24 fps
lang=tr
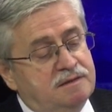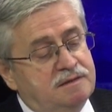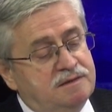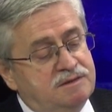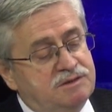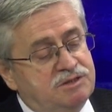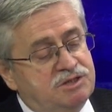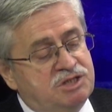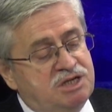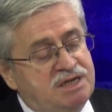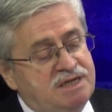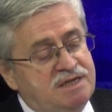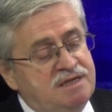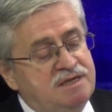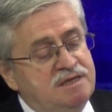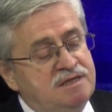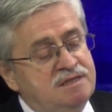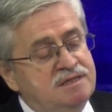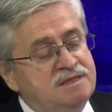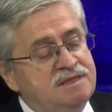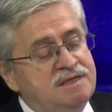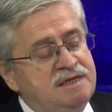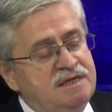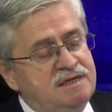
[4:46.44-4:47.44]

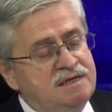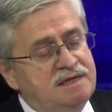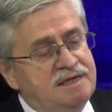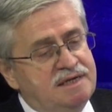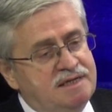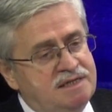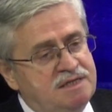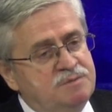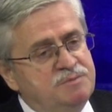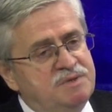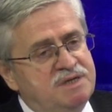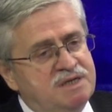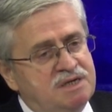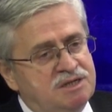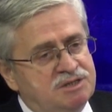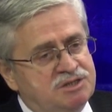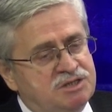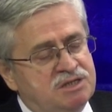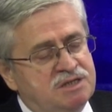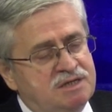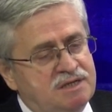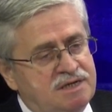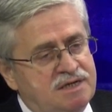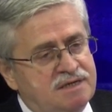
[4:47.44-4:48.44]
şehirde
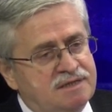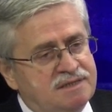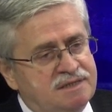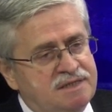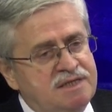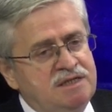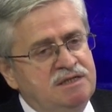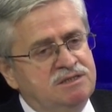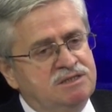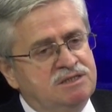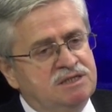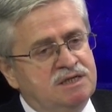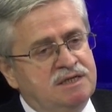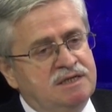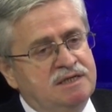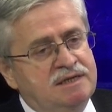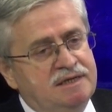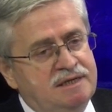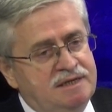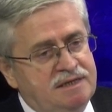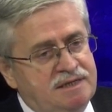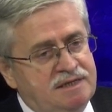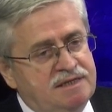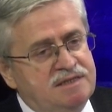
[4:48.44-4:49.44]
edebiyatçılar deyince
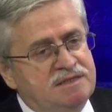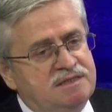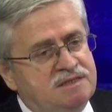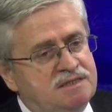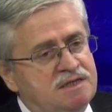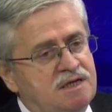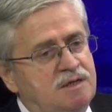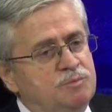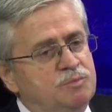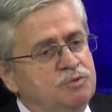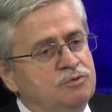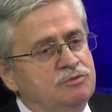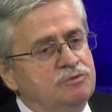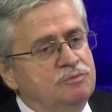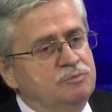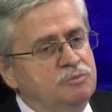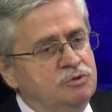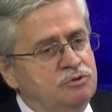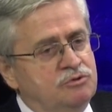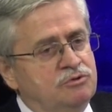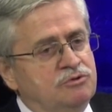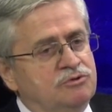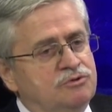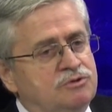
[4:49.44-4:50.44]
İstanbul
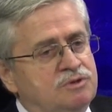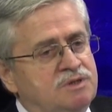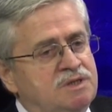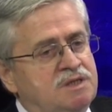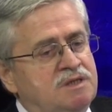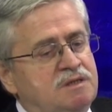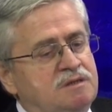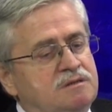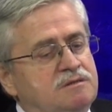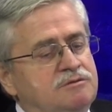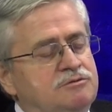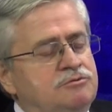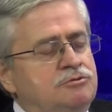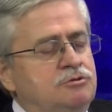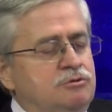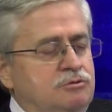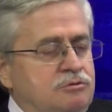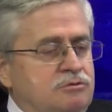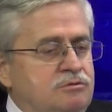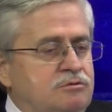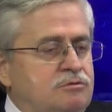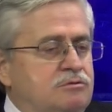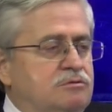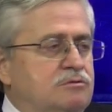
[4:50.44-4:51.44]
bu konuda
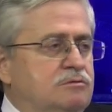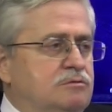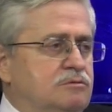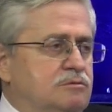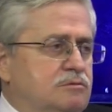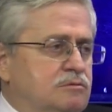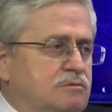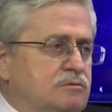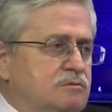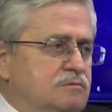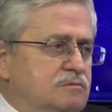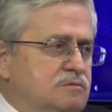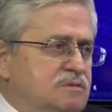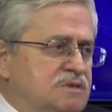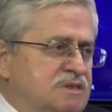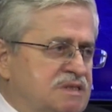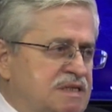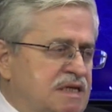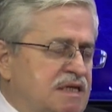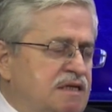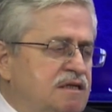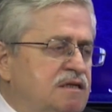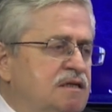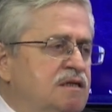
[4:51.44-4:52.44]
çok e,
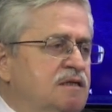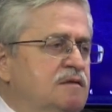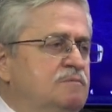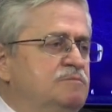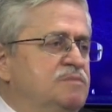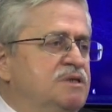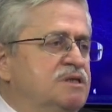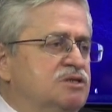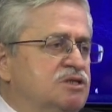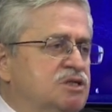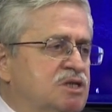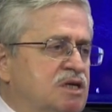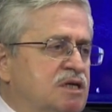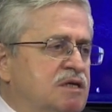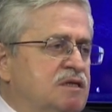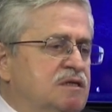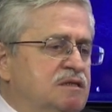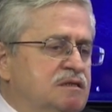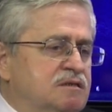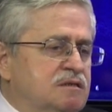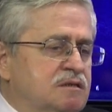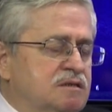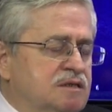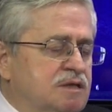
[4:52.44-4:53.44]
zengin bir
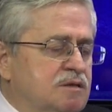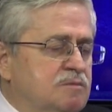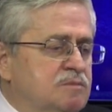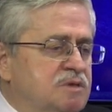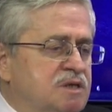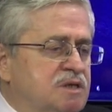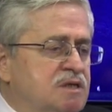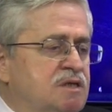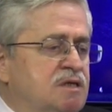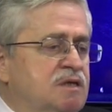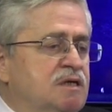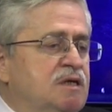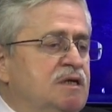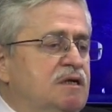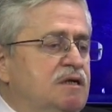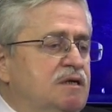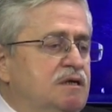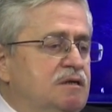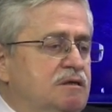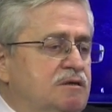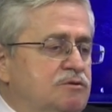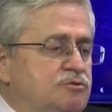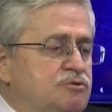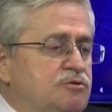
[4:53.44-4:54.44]
şehir. Evet. Tabii ki
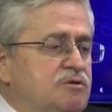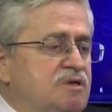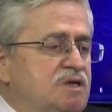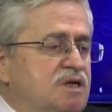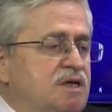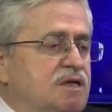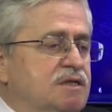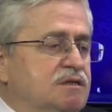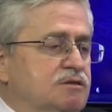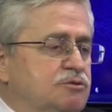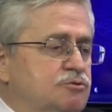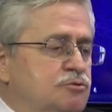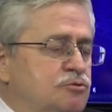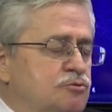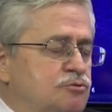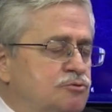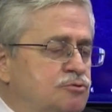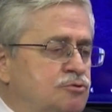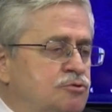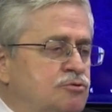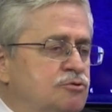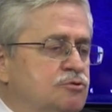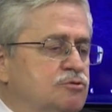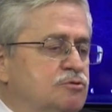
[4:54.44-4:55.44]
dünyanın
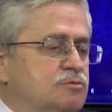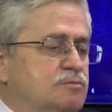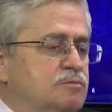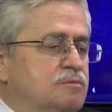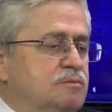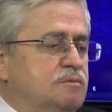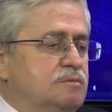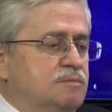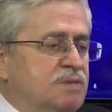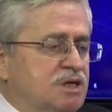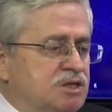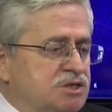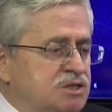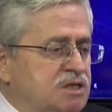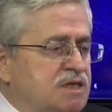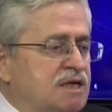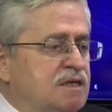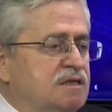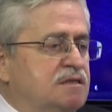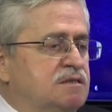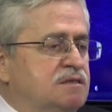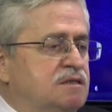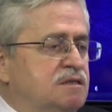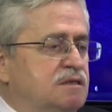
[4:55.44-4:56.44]
kültür
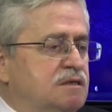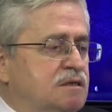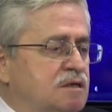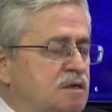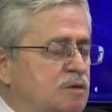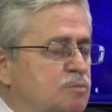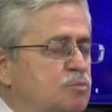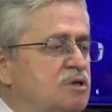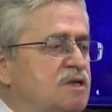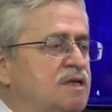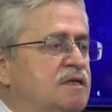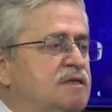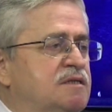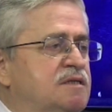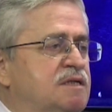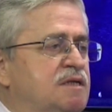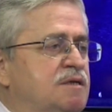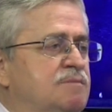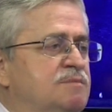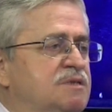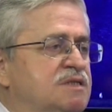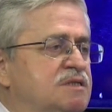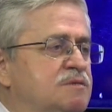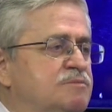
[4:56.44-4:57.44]
başkenti kabul
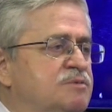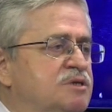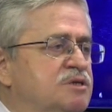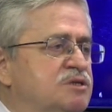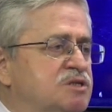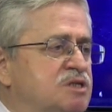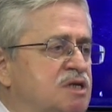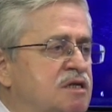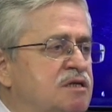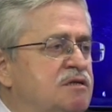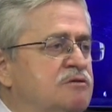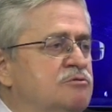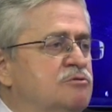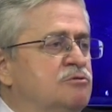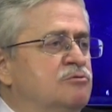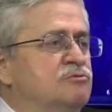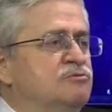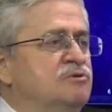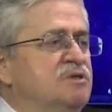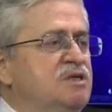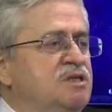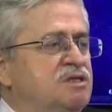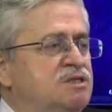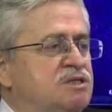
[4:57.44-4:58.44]
ettiğimiz bir şehir
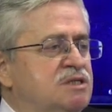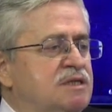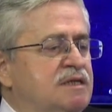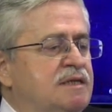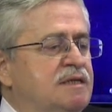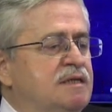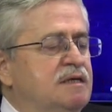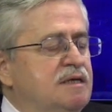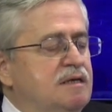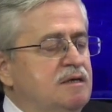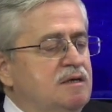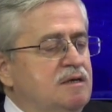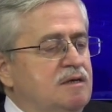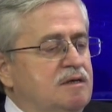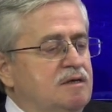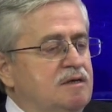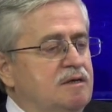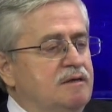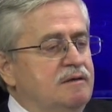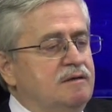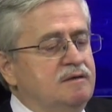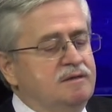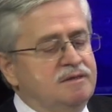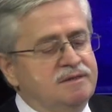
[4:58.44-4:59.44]
olduğu için
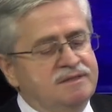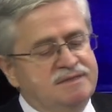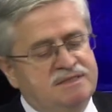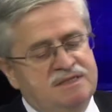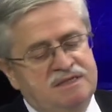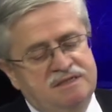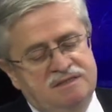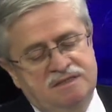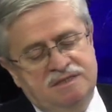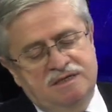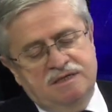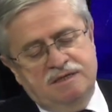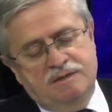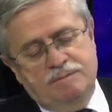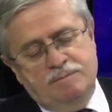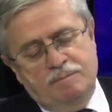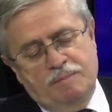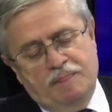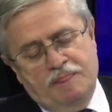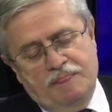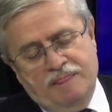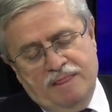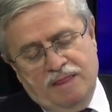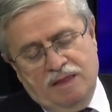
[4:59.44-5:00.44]
e, siz de
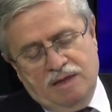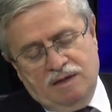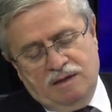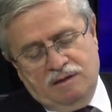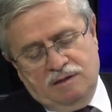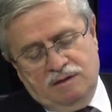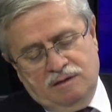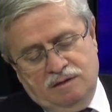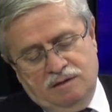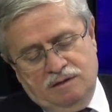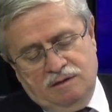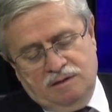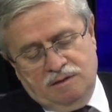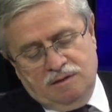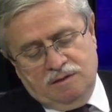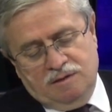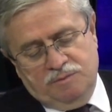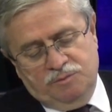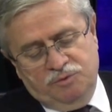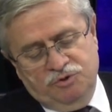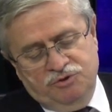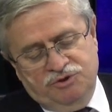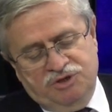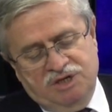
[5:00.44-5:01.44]
e,
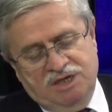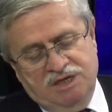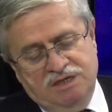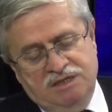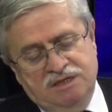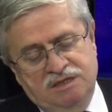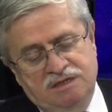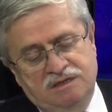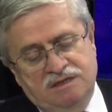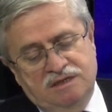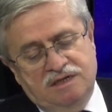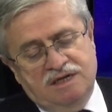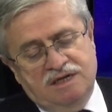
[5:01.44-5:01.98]
bu şehrin